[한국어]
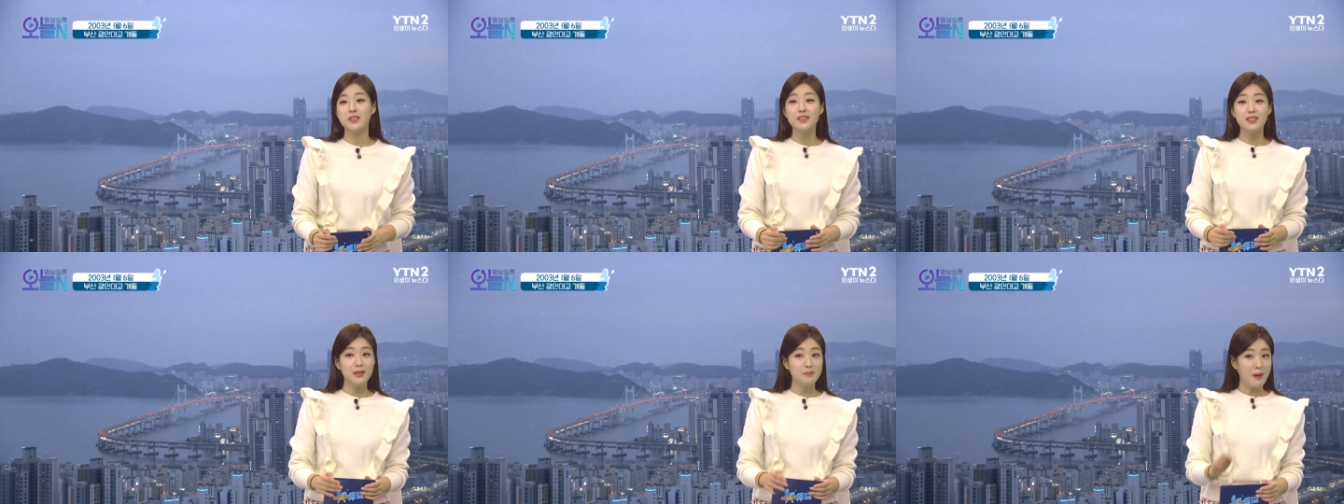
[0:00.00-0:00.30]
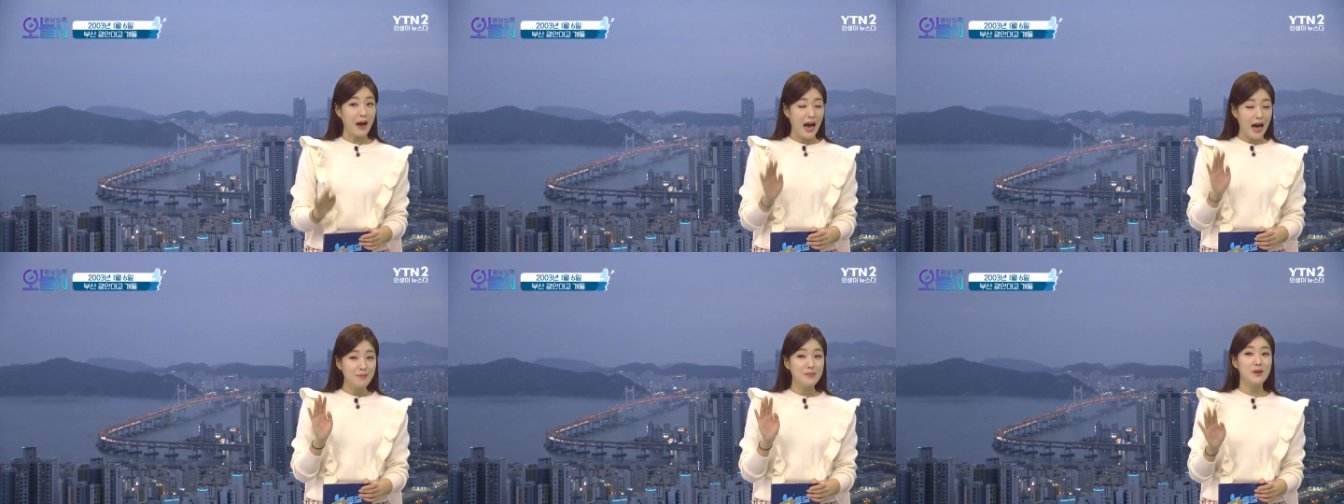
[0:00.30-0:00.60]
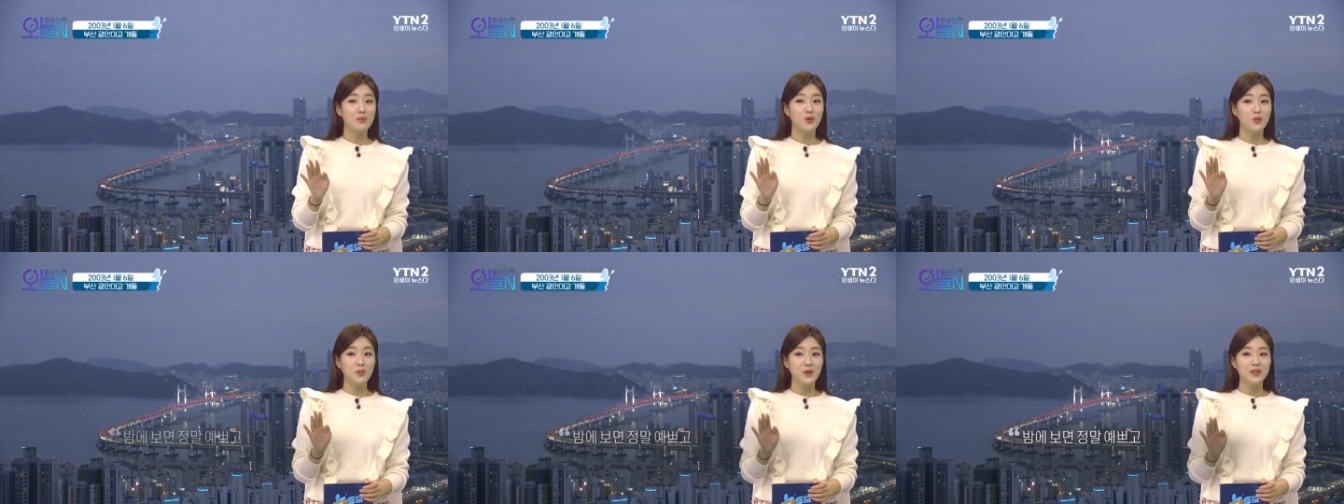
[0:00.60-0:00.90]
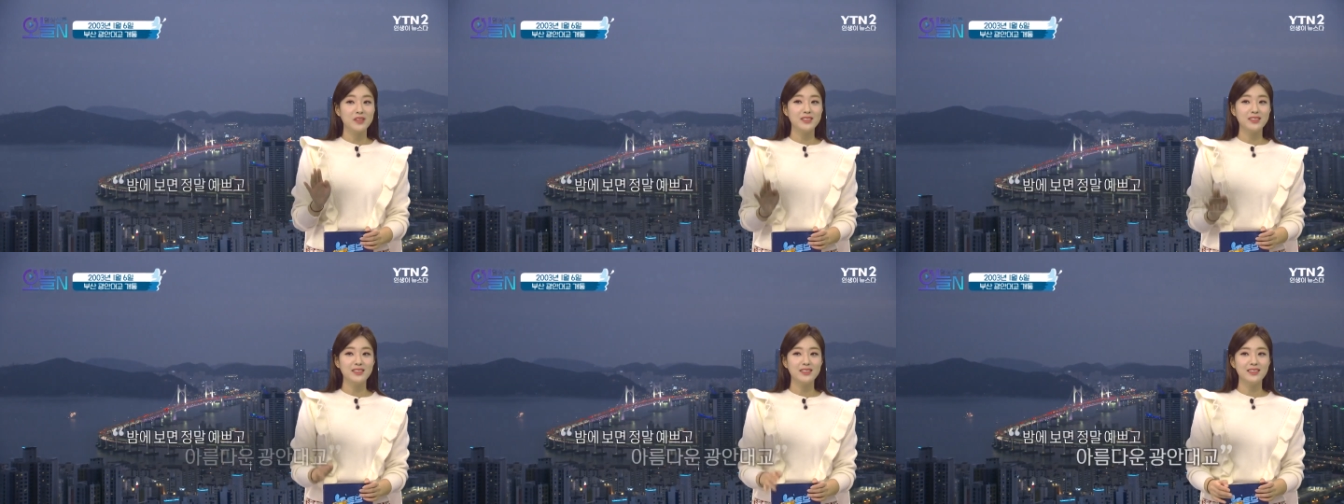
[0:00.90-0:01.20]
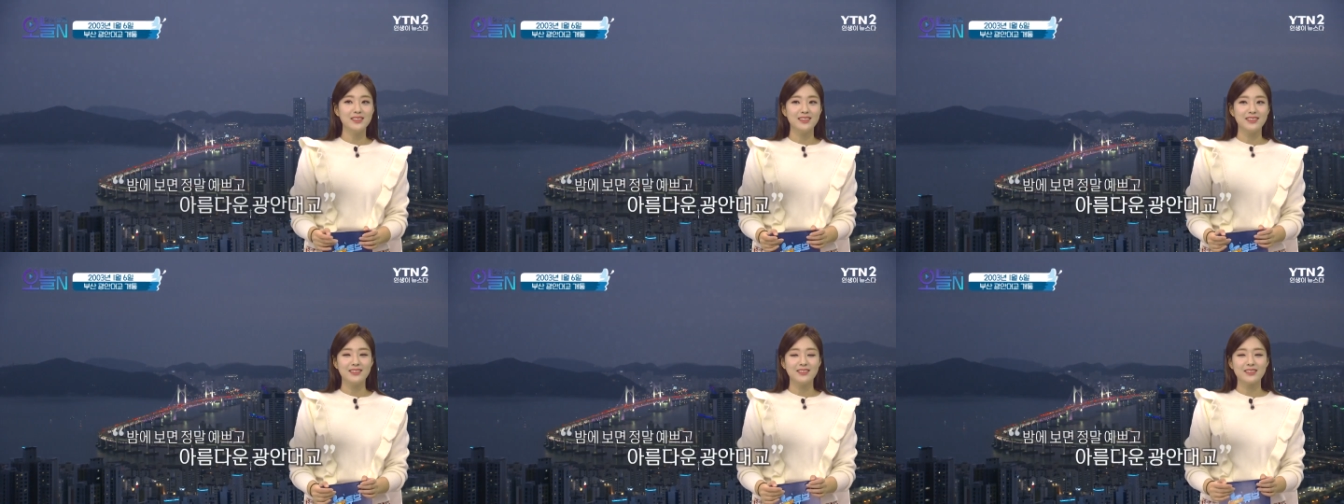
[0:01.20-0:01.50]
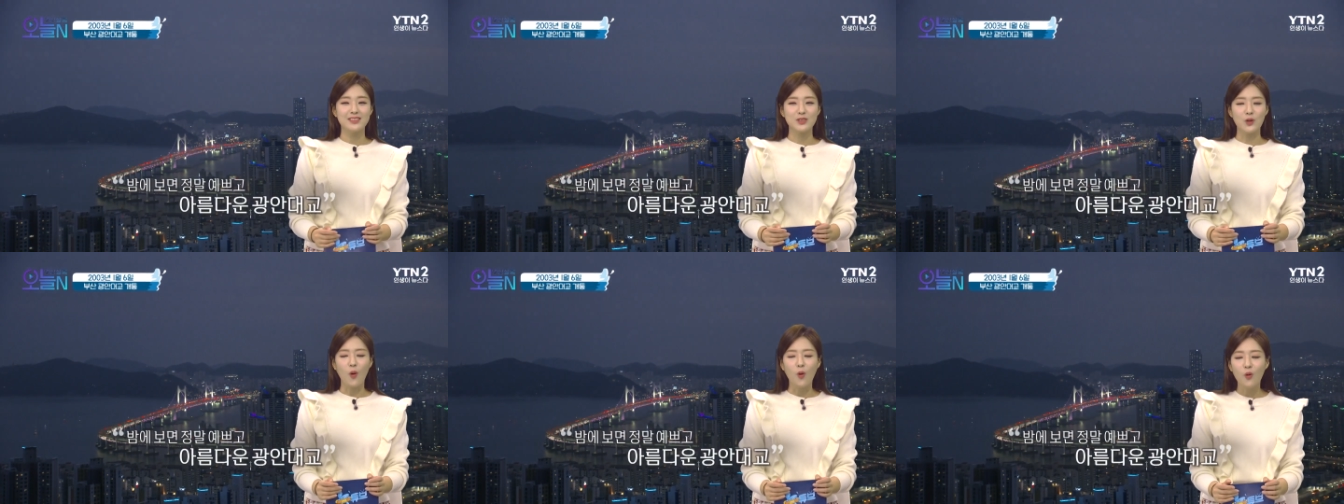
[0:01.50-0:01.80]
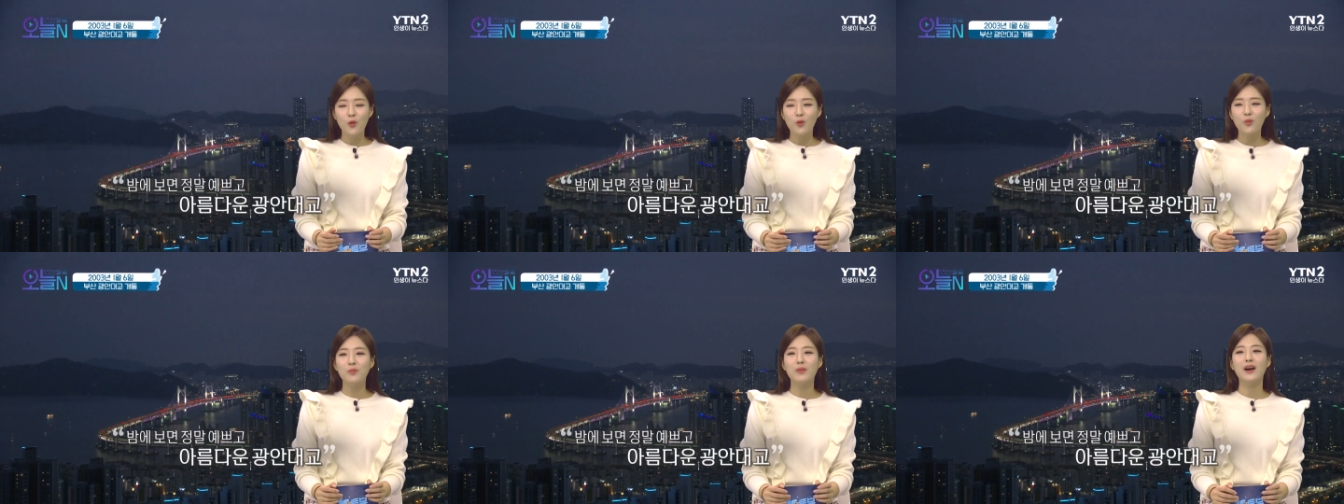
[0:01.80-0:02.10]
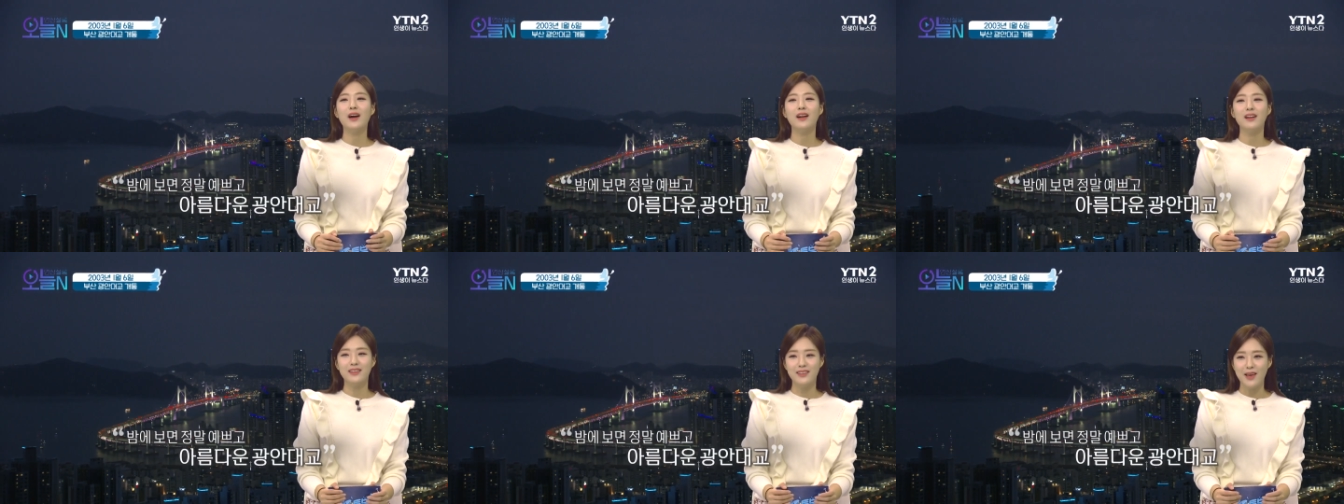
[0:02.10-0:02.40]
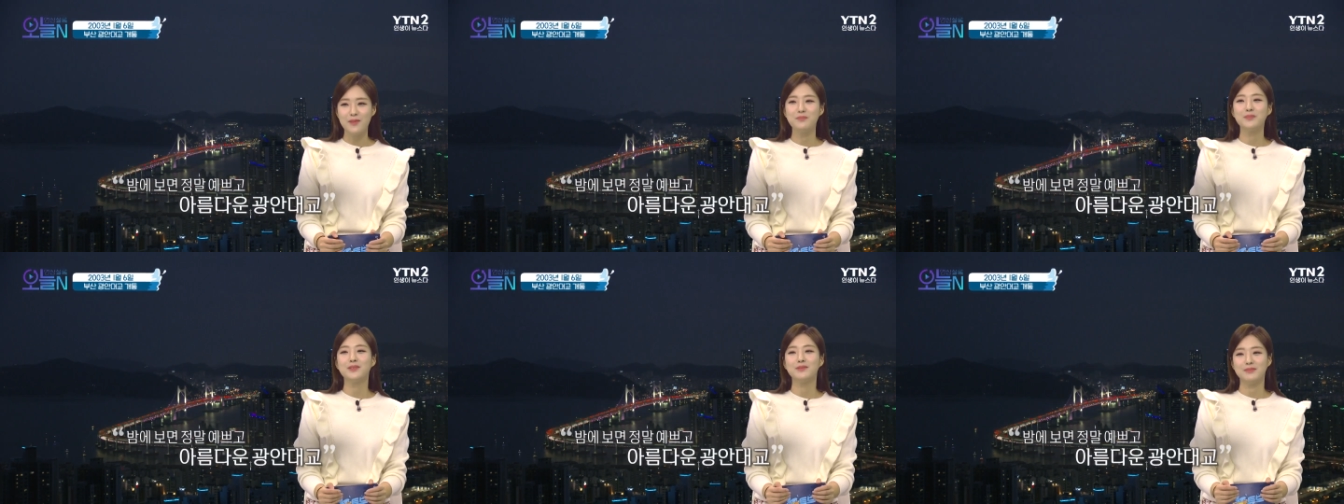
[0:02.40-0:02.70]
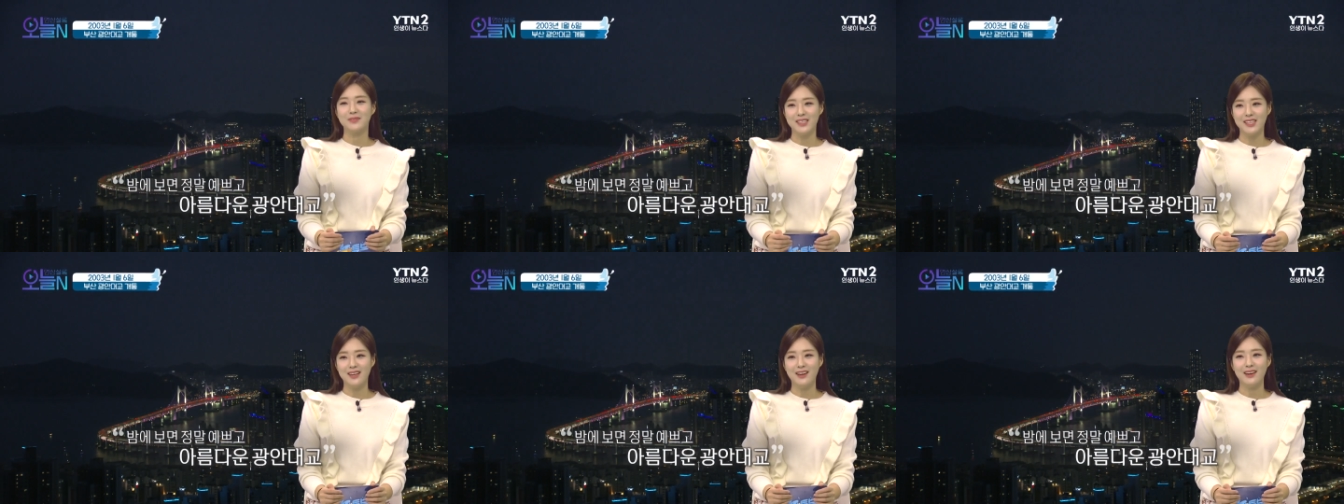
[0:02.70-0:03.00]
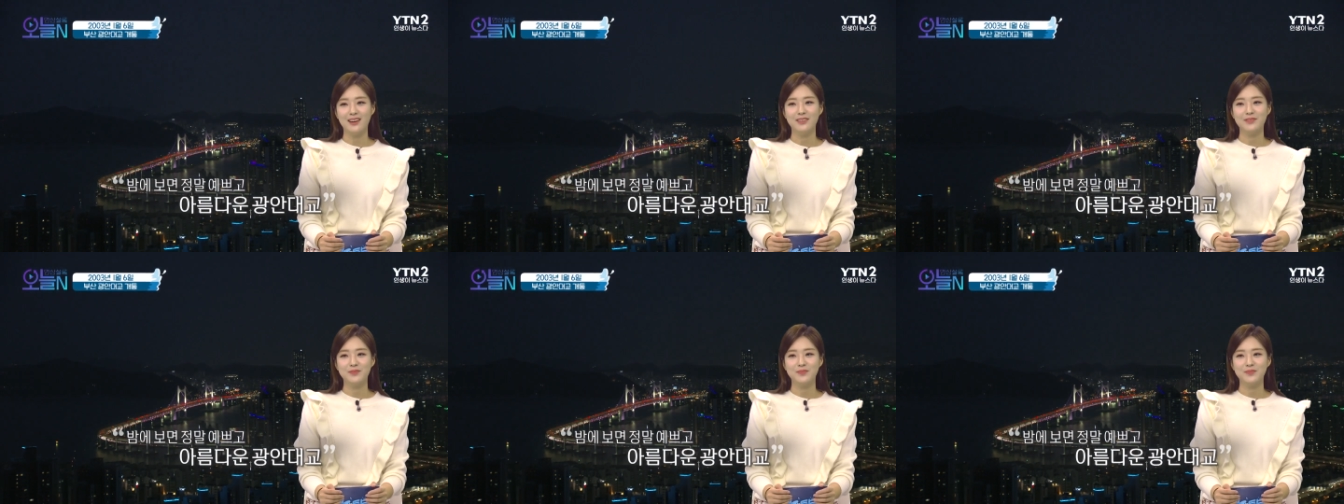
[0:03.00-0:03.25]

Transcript: 특히 밤에 보면은 음. 정말 예쁩니다.